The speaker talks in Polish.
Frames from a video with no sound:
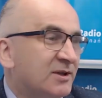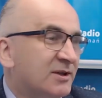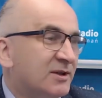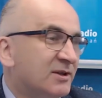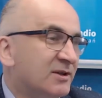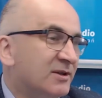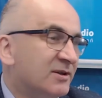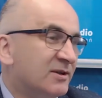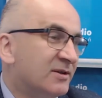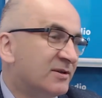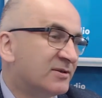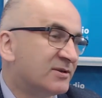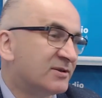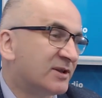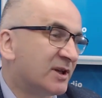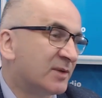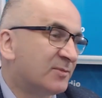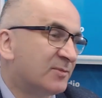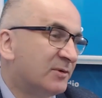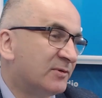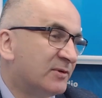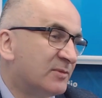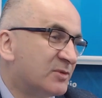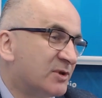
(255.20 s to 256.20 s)
E, że tak
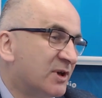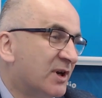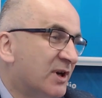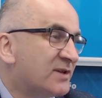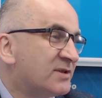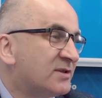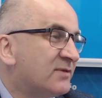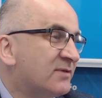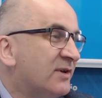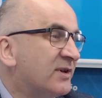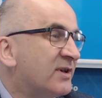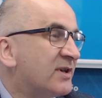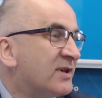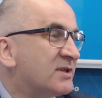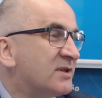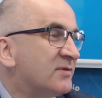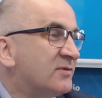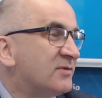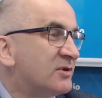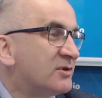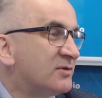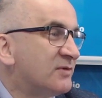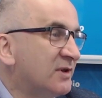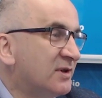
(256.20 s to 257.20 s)
powiem, przekazywać na
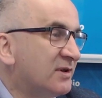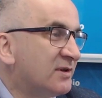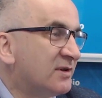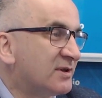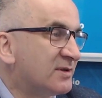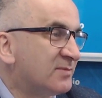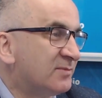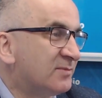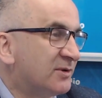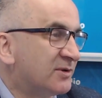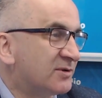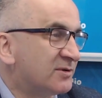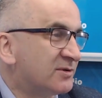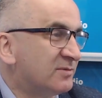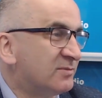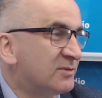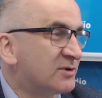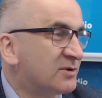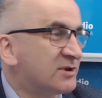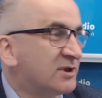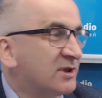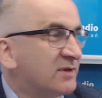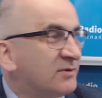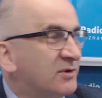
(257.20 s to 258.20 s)
zewnątrz w inny sposób.
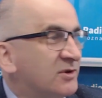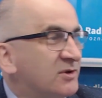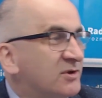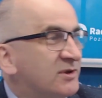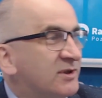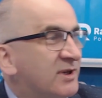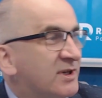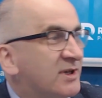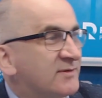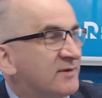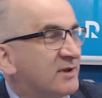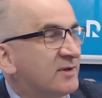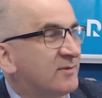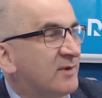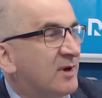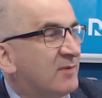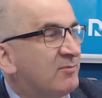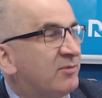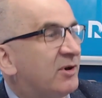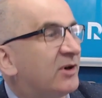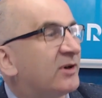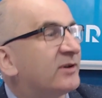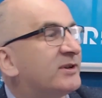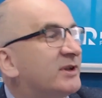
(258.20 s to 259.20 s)
Można mhm. wnosić tak zwanym
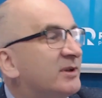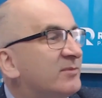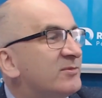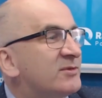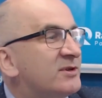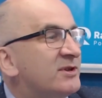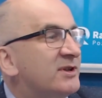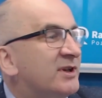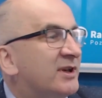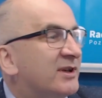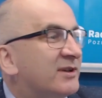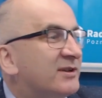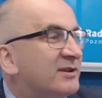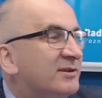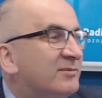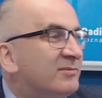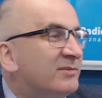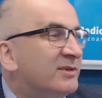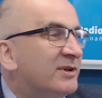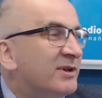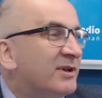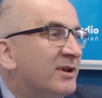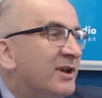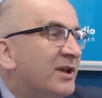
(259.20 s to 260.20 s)
aportem, czyli jak
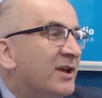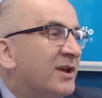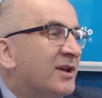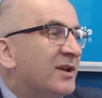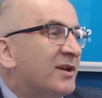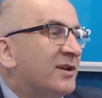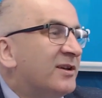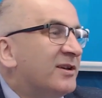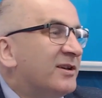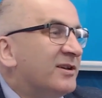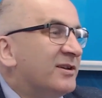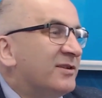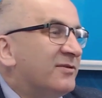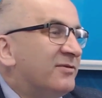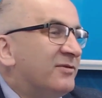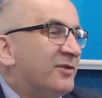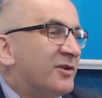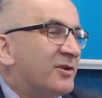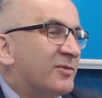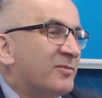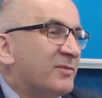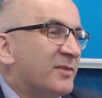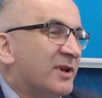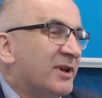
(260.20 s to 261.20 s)
gdyby e, w
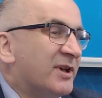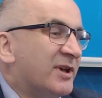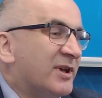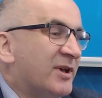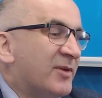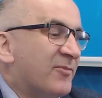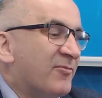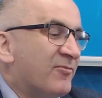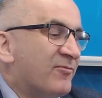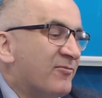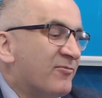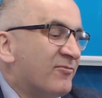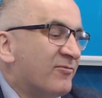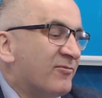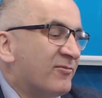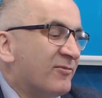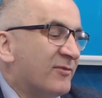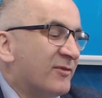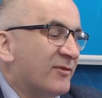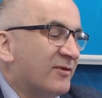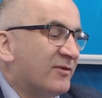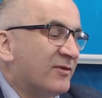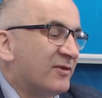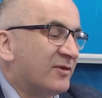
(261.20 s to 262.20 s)
formie
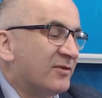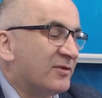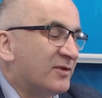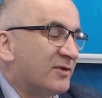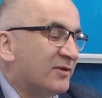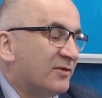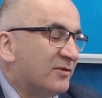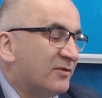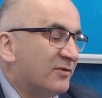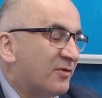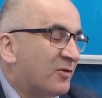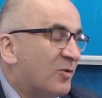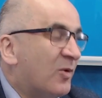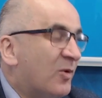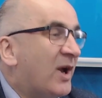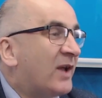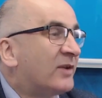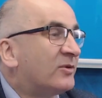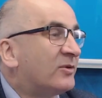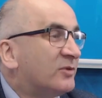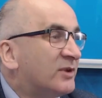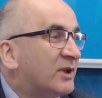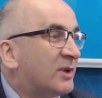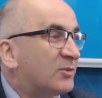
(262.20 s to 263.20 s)
mm,
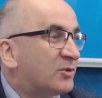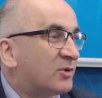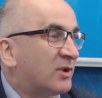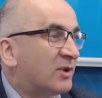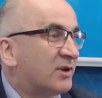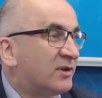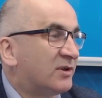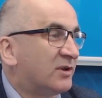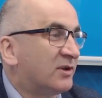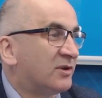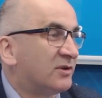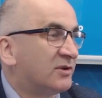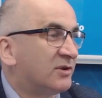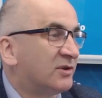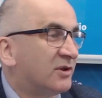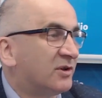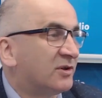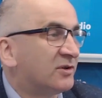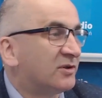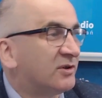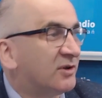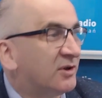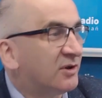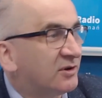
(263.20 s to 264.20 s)
wkładu na przykład do, do,
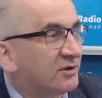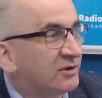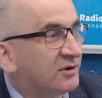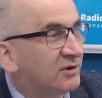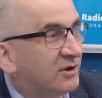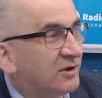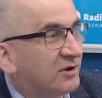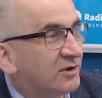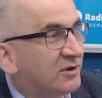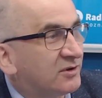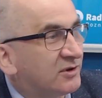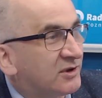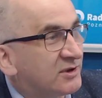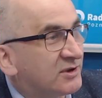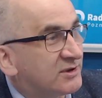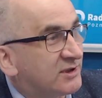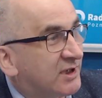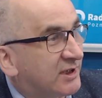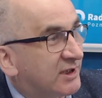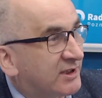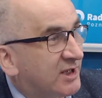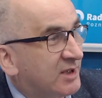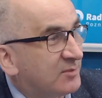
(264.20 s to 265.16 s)
do, do, do startupu